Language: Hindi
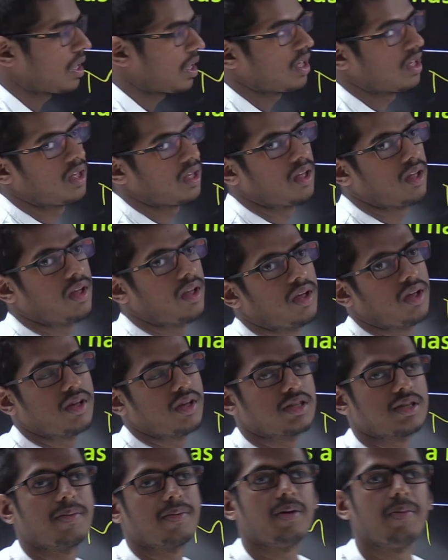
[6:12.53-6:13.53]
है
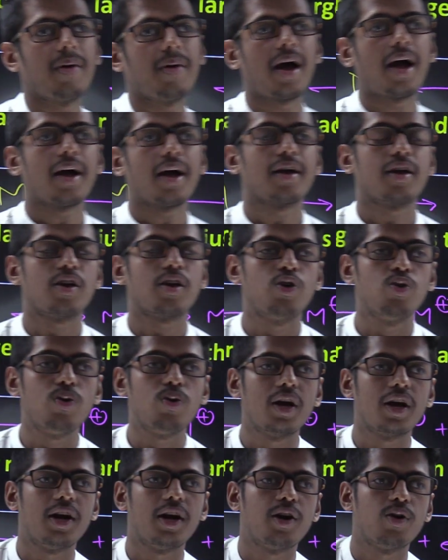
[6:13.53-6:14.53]
समझ में आया क्यों
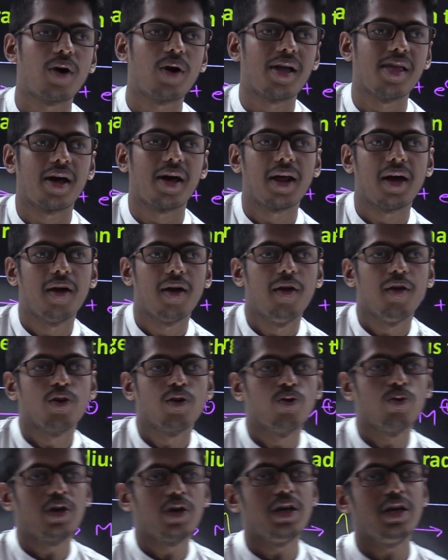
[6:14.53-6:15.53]
नेगेटिव आ जा रहा है
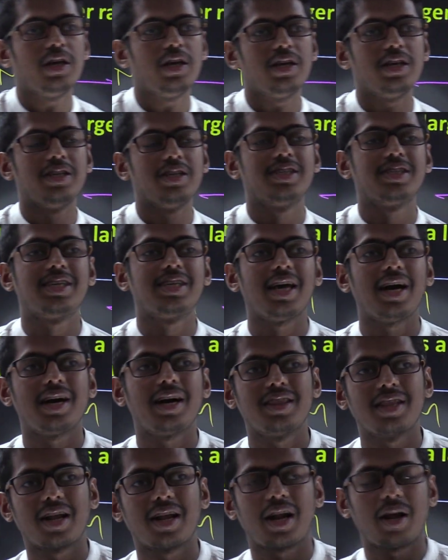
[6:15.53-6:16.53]
क्योंकि इसके
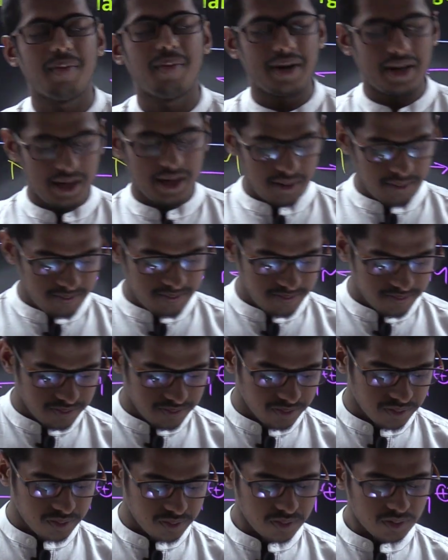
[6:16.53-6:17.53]
अंदर ना बेटा
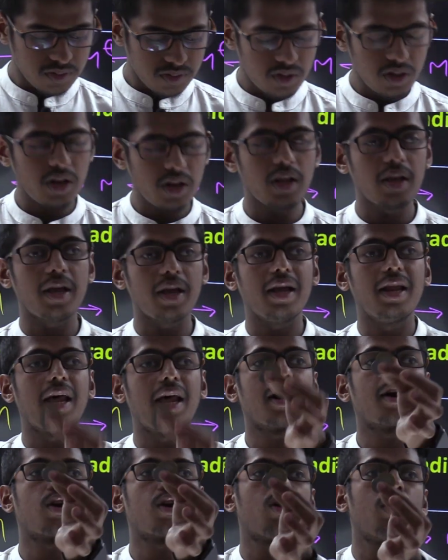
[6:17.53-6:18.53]

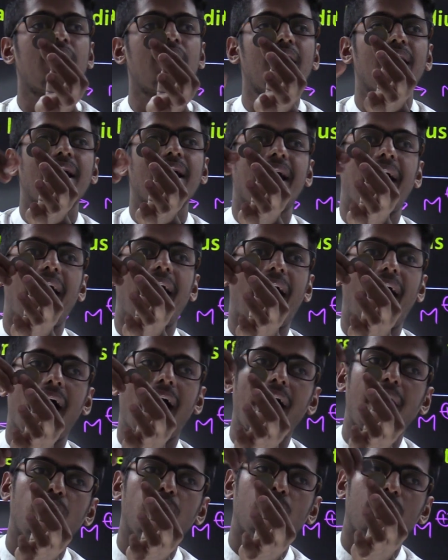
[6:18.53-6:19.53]
इलेक्ट्रॉन
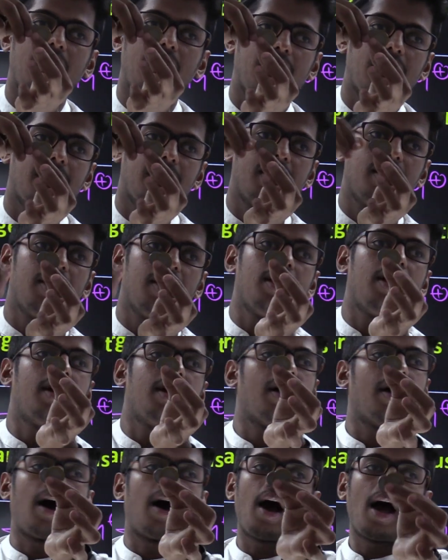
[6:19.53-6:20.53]
ऐड हो रहा है
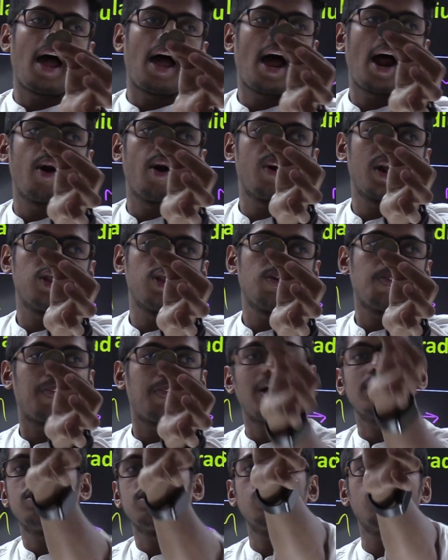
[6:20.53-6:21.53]
ऐड हो रहा है तो
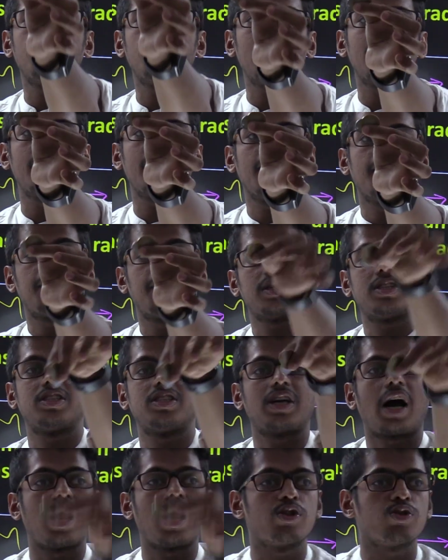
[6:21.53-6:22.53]
पैसे तो बढ़ रहे हैं पर
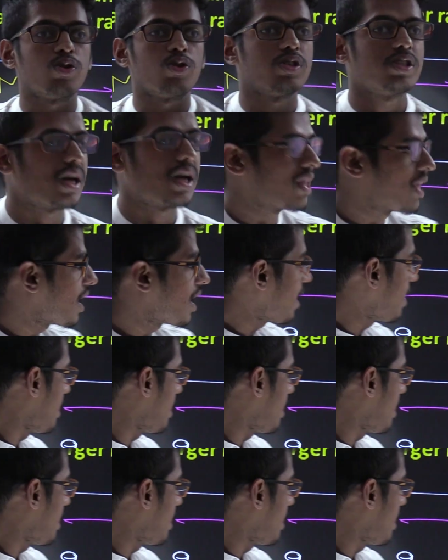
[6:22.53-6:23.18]
चार्ज कौन सा आ जाएगा